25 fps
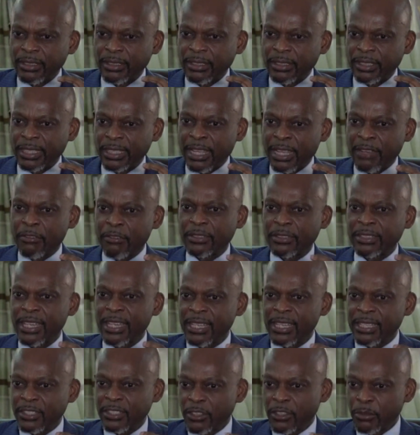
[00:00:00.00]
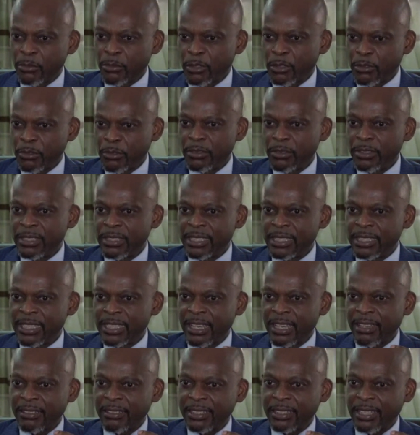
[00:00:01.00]
un avantage, comme je vous le
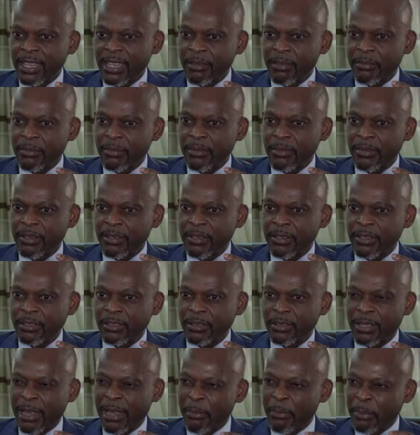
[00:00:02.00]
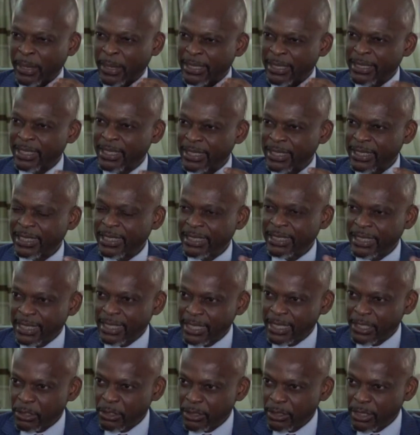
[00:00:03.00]
disais, en termes de la présence
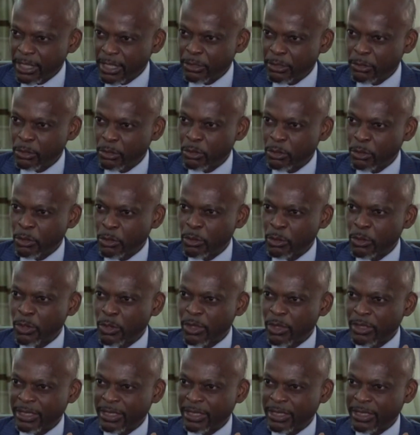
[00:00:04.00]
internationale du Togo,